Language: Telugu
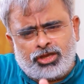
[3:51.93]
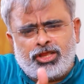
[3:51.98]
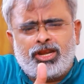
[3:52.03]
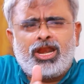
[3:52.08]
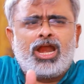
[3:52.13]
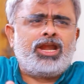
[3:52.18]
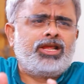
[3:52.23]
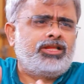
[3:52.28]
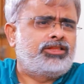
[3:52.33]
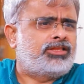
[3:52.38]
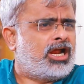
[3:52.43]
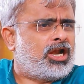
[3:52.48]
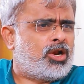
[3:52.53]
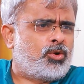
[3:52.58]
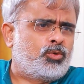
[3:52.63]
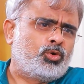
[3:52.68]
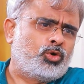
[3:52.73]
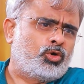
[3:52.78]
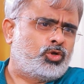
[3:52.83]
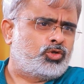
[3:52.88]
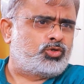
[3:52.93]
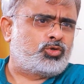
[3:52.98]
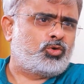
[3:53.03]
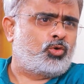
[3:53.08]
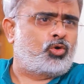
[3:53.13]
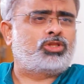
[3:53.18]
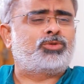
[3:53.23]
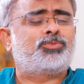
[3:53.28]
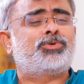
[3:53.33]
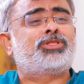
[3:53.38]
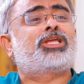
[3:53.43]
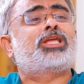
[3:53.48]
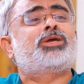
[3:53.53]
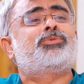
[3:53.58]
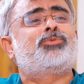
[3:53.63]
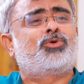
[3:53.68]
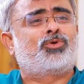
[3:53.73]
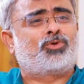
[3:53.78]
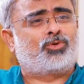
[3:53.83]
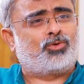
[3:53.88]
గ్రేడింగ్ తేడా ఉండొచ్చు కొంతమందికి
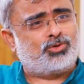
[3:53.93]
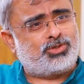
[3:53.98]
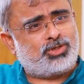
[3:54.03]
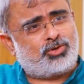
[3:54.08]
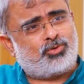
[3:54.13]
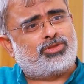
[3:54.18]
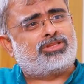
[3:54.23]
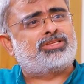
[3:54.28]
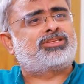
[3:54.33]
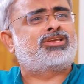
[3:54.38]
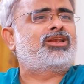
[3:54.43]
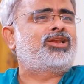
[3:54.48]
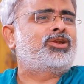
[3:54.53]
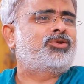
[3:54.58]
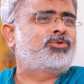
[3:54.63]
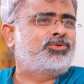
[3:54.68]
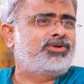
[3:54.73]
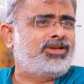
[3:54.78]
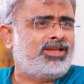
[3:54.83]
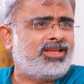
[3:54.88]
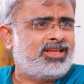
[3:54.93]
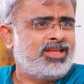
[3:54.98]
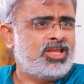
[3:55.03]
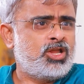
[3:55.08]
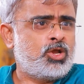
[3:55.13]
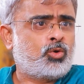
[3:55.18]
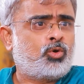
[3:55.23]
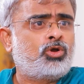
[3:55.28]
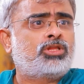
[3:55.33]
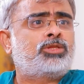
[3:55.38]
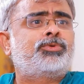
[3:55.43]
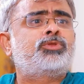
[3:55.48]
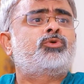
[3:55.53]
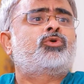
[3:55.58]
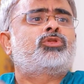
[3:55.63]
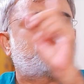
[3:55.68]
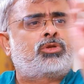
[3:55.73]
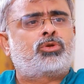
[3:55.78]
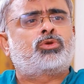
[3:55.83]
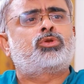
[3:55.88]
ఏమో రోజుకి వంద సార్లు అనుకుంటే కొంతమంది
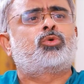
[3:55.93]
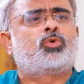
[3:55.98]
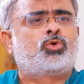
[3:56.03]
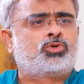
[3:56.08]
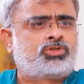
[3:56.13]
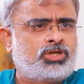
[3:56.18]
వంద రోజులు